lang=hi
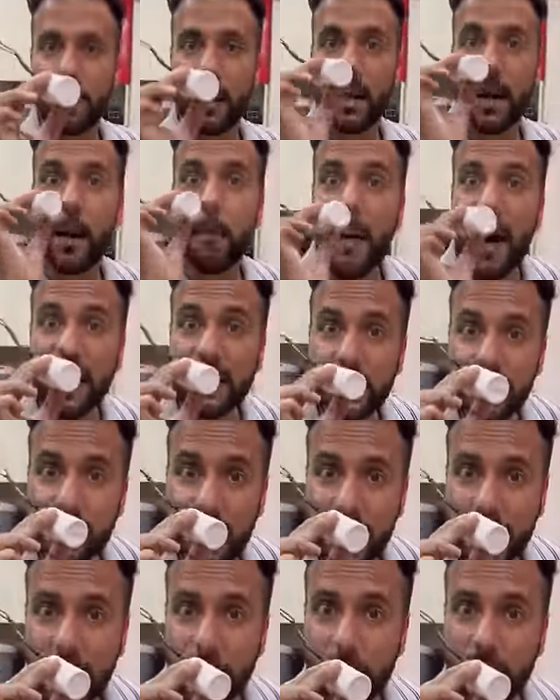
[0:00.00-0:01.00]
कैपेसिटर
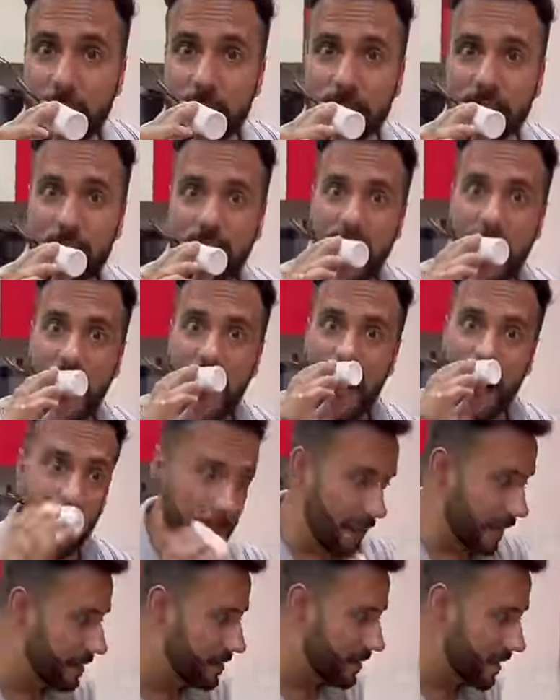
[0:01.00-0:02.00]
की मदद से हम
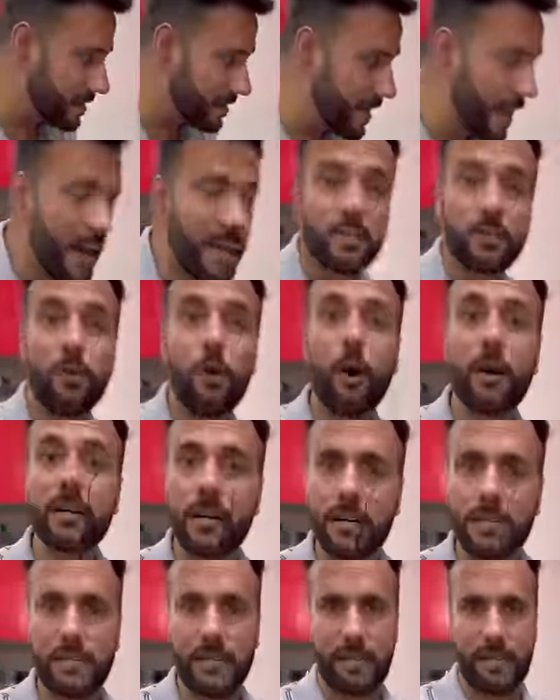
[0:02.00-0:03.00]
कैसे इस गैस को ऑन कर
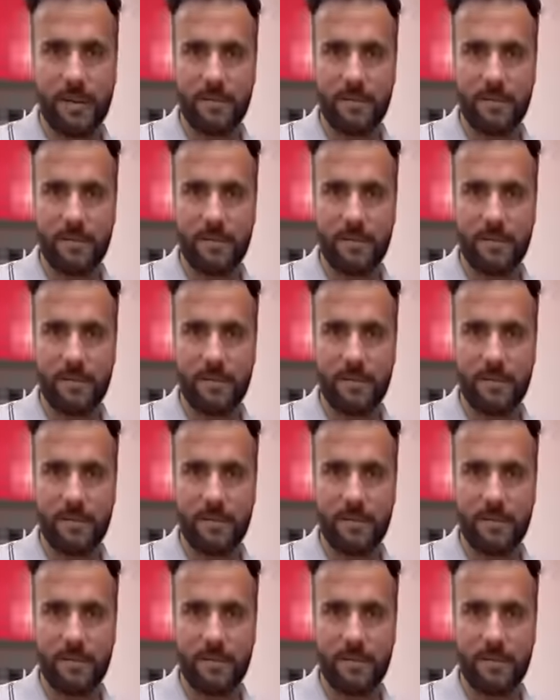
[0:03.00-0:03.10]
सकते